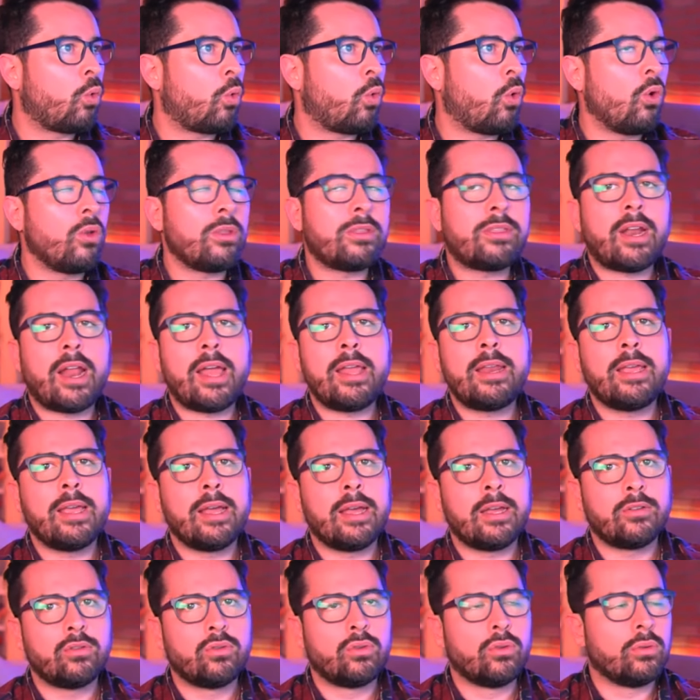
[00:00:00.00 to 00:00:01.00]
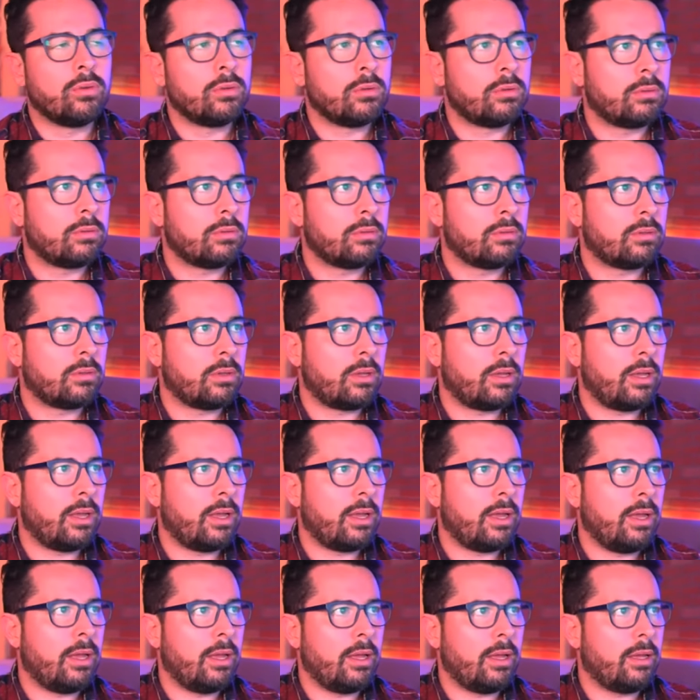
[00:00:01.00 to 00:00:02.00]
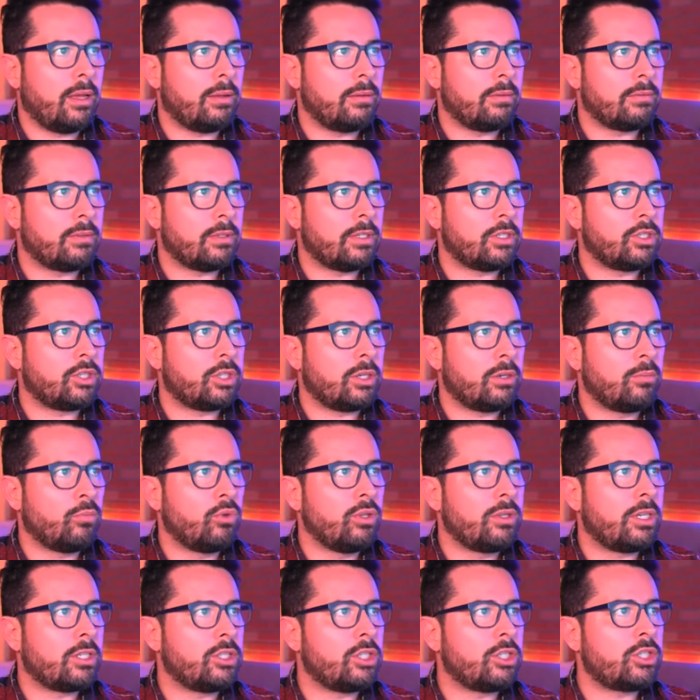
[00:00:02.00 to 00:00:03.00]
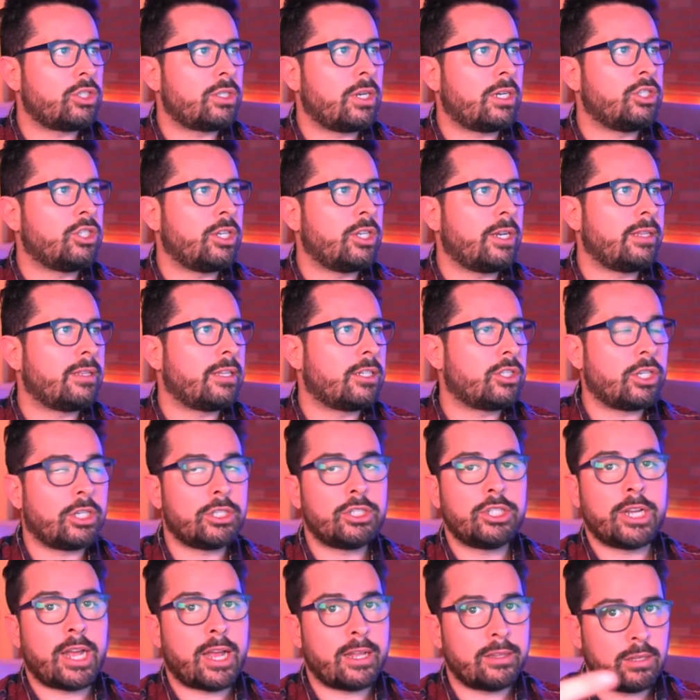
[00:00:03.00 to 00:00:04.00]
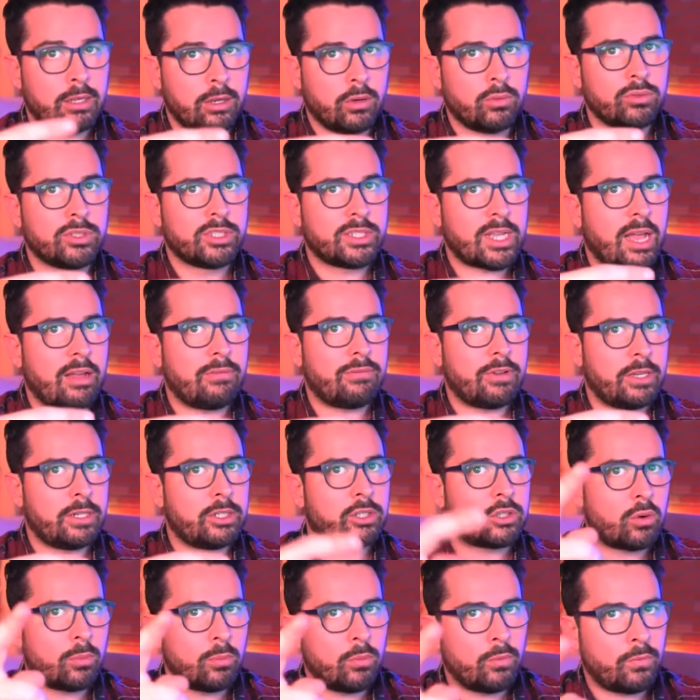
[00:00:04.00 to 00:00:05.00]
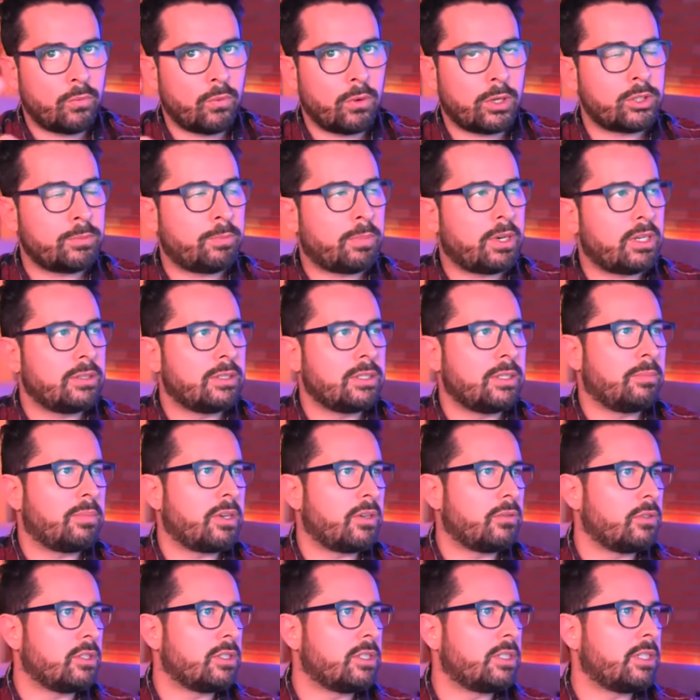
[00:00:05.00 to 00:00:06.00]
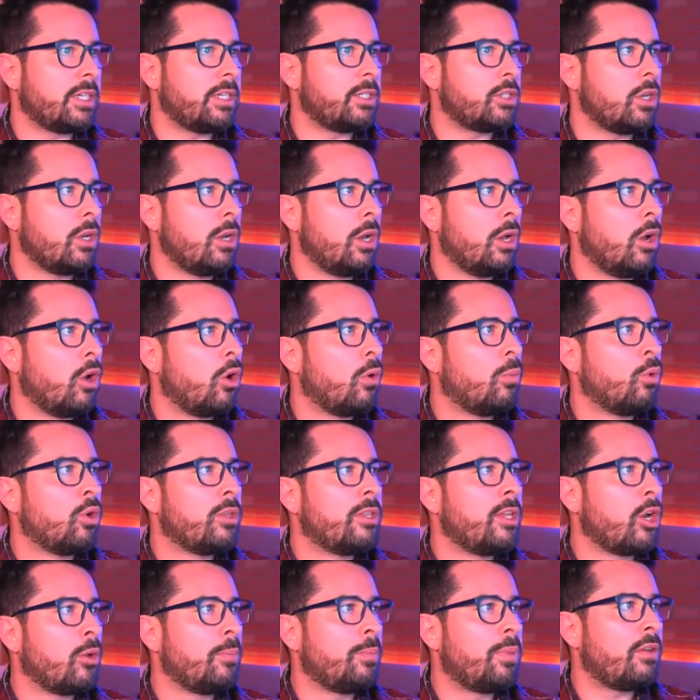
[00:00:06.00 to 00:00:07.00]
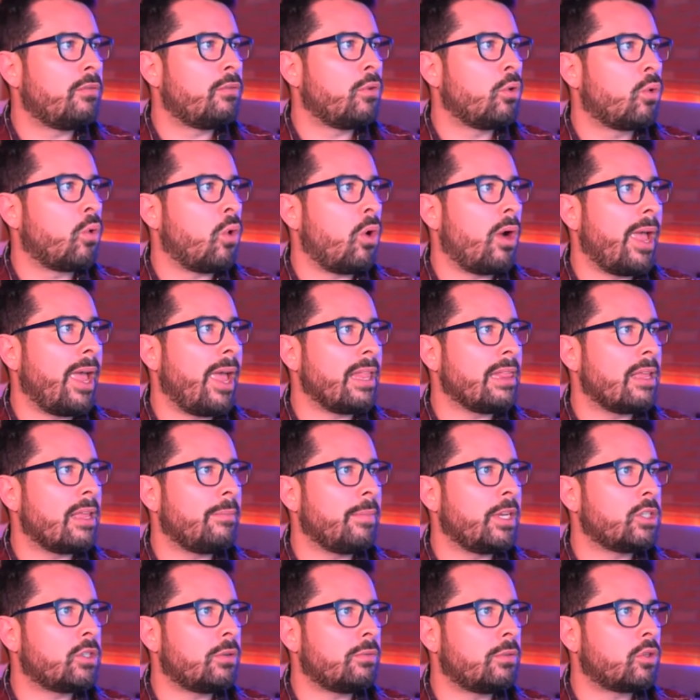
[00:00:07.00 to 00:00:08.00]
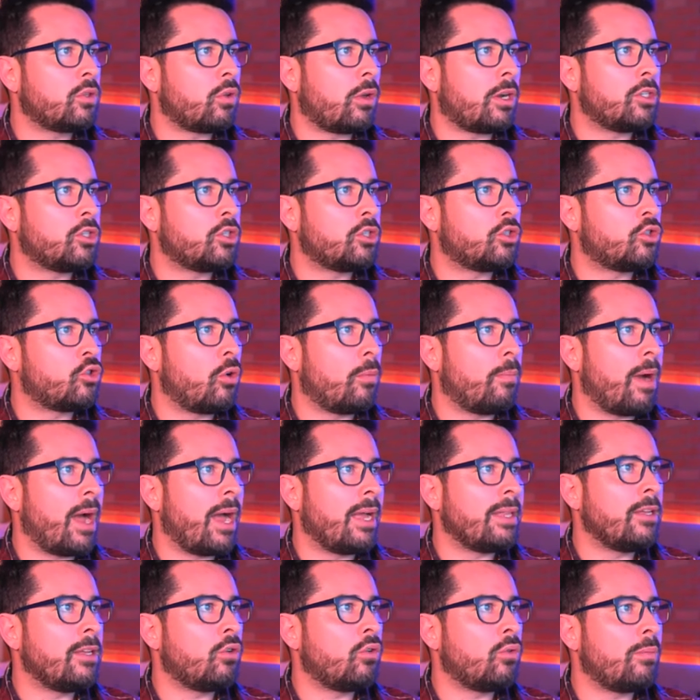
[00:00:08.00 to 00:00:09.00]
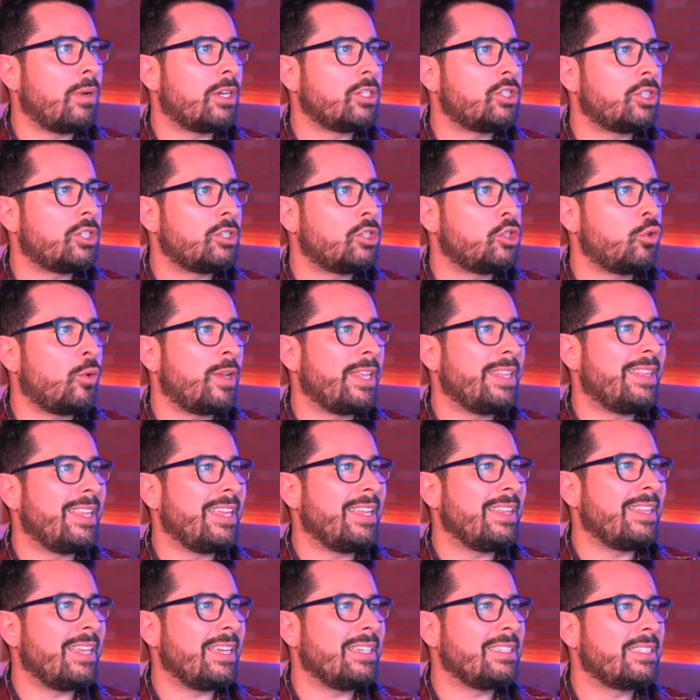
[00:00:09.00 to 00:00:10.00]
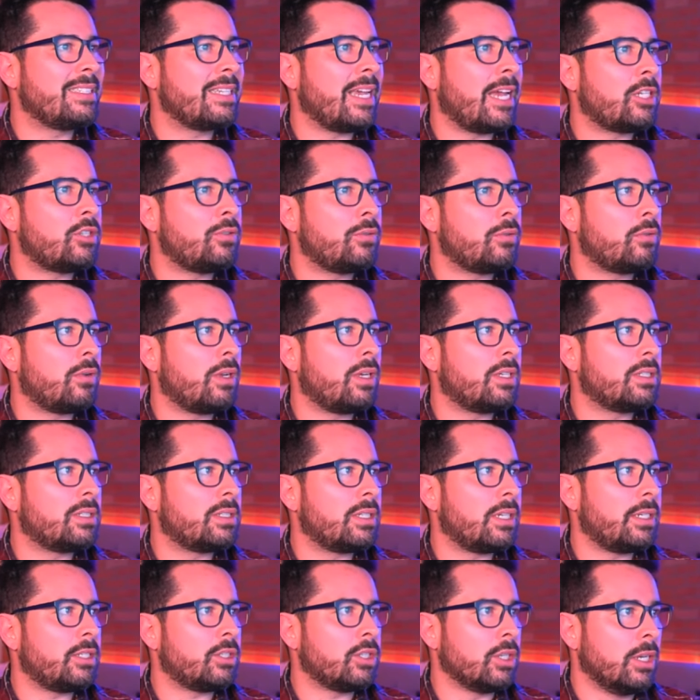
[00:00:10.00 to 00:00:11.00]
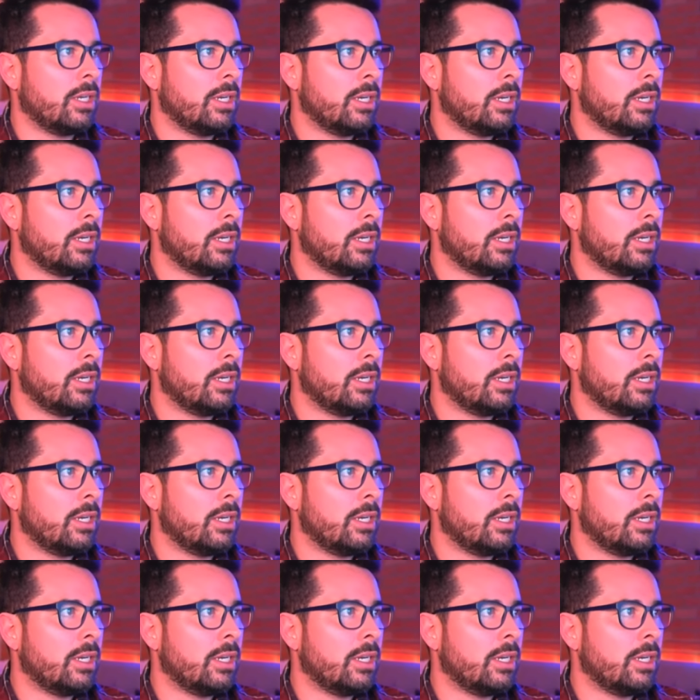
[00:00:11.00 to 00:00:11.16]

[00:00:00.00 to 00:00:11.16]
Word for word: contrariando, uh, deixando muita gente na direita chateada, e eu usava eles como fonte para dizer para vocês, o modelo previu corretamente a vitória de Joe Biden com uma chance de 87,6.